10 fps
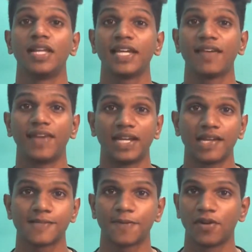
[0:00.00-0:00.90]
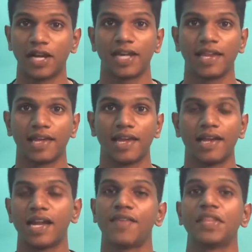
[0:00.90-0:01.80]
நீங்கள் வெயிட் லாஸ் பண்ணணும்னு நினைக்கிறீங்க
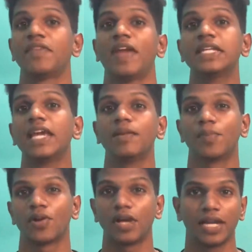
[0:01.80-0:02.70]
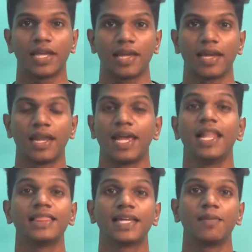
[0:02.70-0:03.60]
இல்லைனா வந்து வெயிட் கெயின் பண்ணணும்னு நினைக்கிறீங்க இல்லை
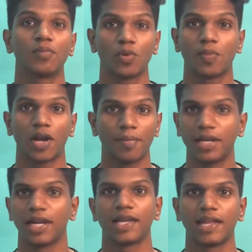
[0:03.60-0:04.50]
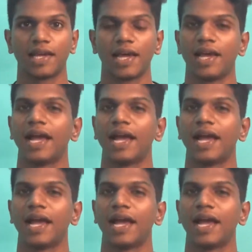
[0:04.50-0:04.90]
ஹெல்த்தை இம்ப்ரூவ் பண்ணணும் அப்படின்னு நினைக்கிறீங்க